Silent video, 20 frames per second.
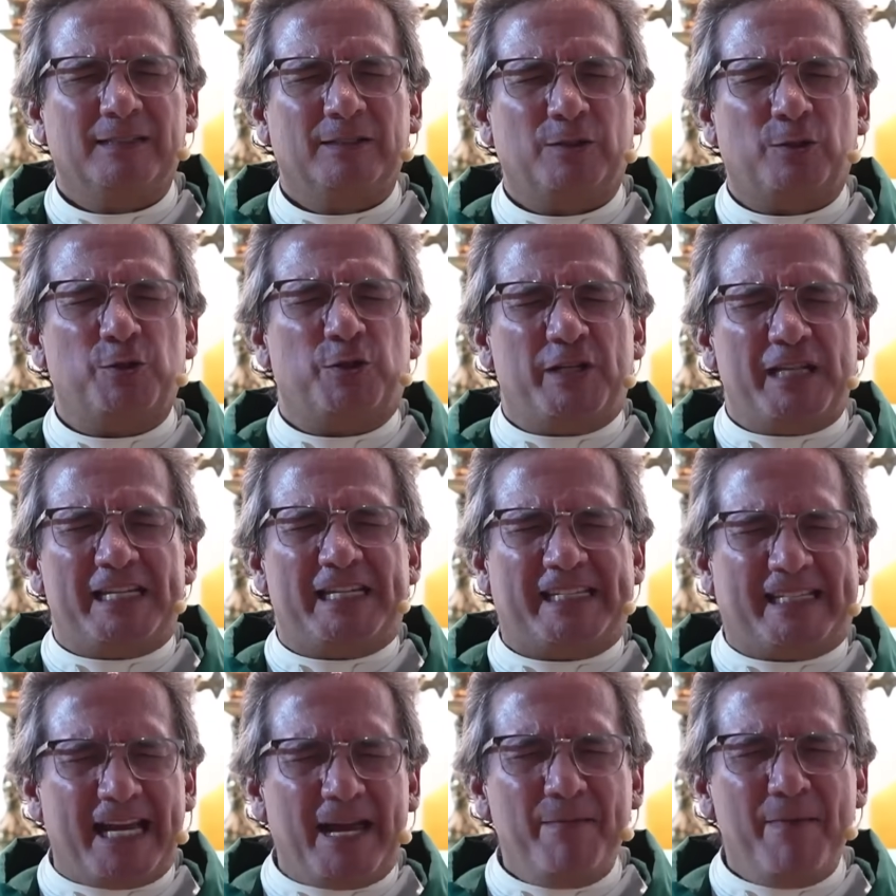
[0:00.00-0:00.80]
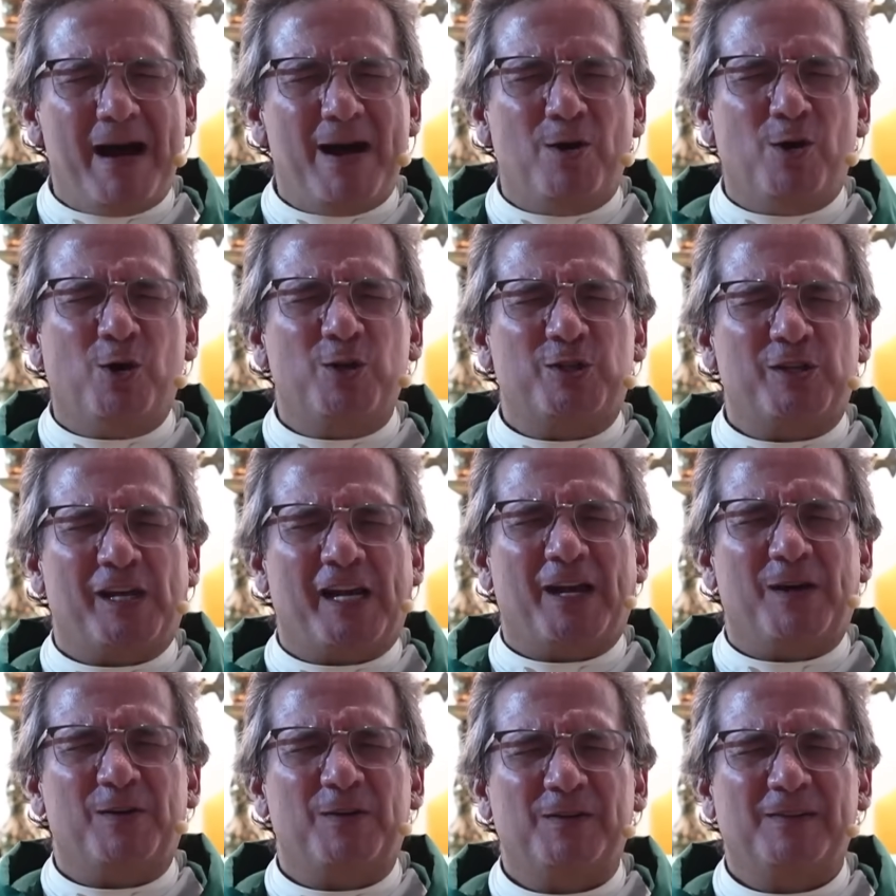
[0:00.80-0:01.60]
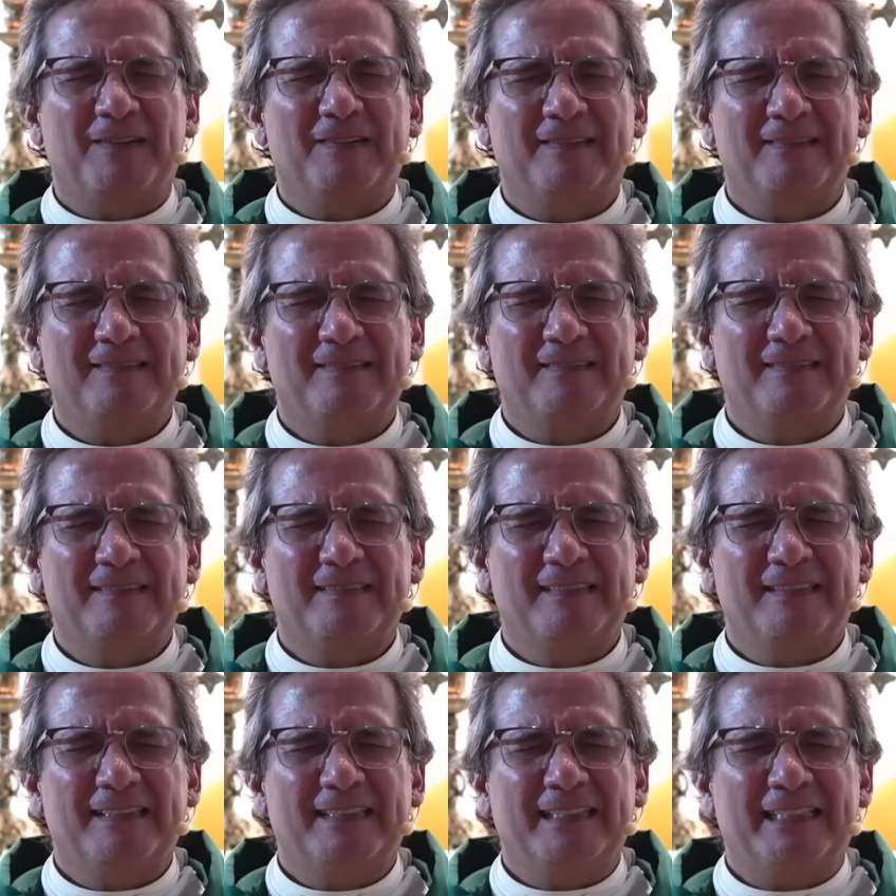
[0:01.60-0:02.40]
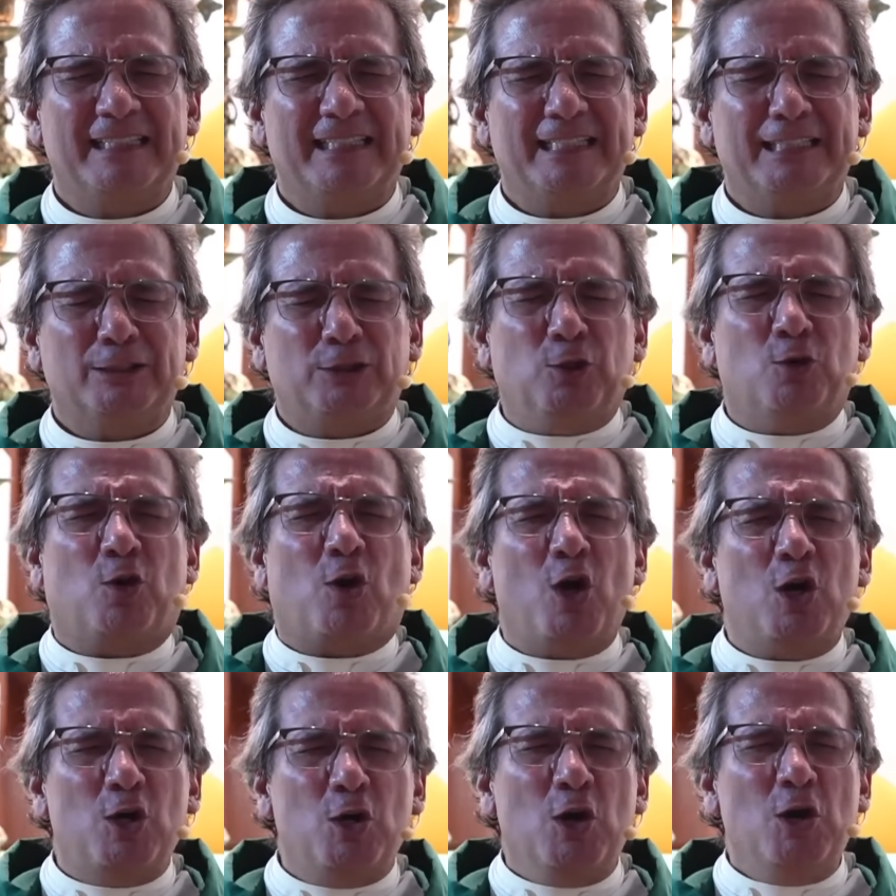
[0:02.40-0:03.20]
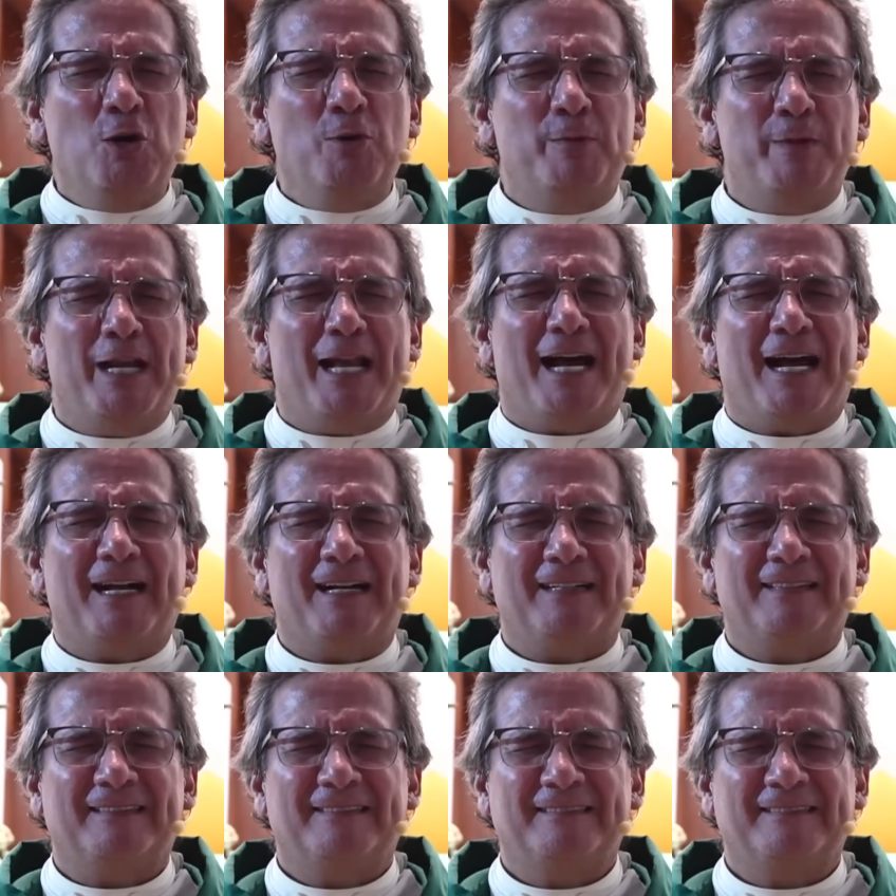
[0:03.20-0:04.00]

tu sistema óseo, tu columna.